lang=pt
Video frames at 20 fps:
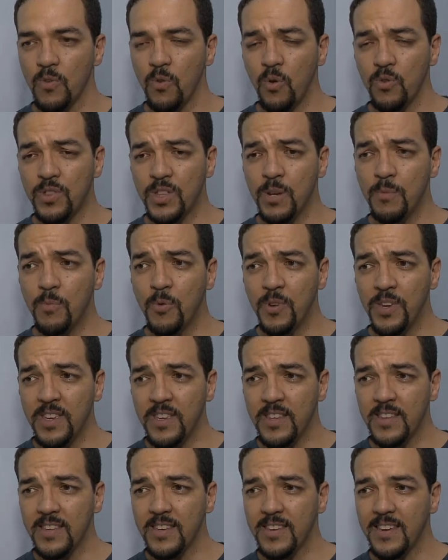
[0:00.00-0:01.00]

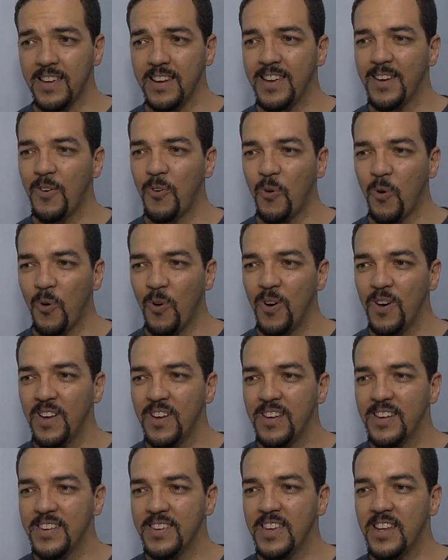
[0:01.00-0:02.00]
contribuinte que ele errou
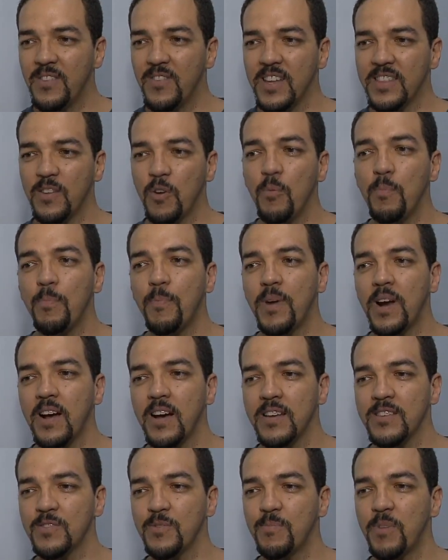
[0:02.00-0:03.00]
ele vai ter um
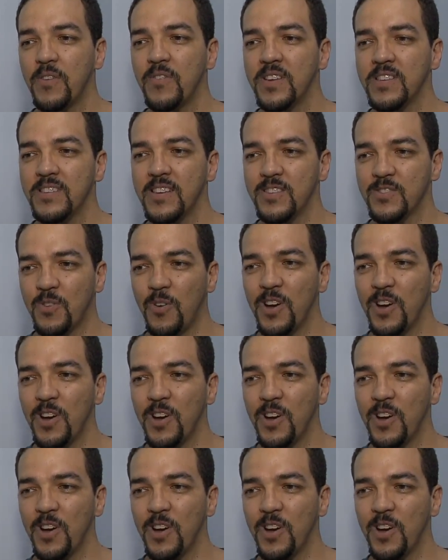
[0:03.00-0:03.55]
prazo para fazer as